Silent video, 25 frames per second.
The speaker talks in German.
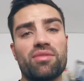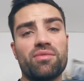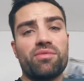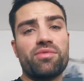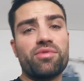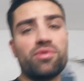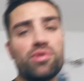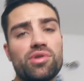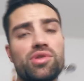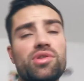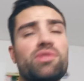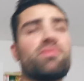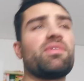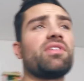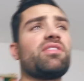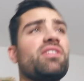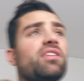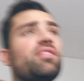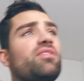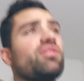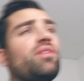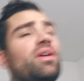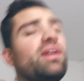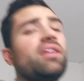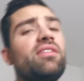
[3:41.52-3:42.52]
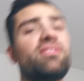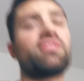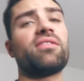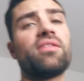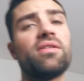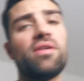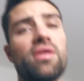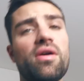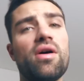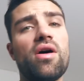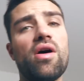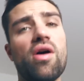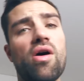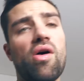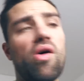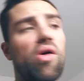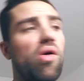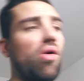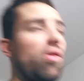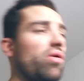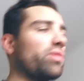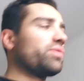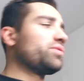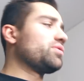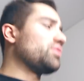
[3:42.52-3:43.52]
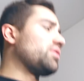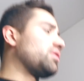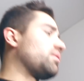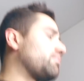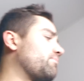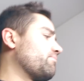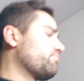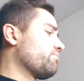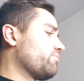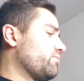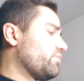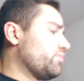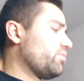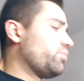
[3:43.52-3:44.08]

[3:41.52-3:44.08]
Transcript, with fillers: zum Frühstück, was ich so esse. Und ja,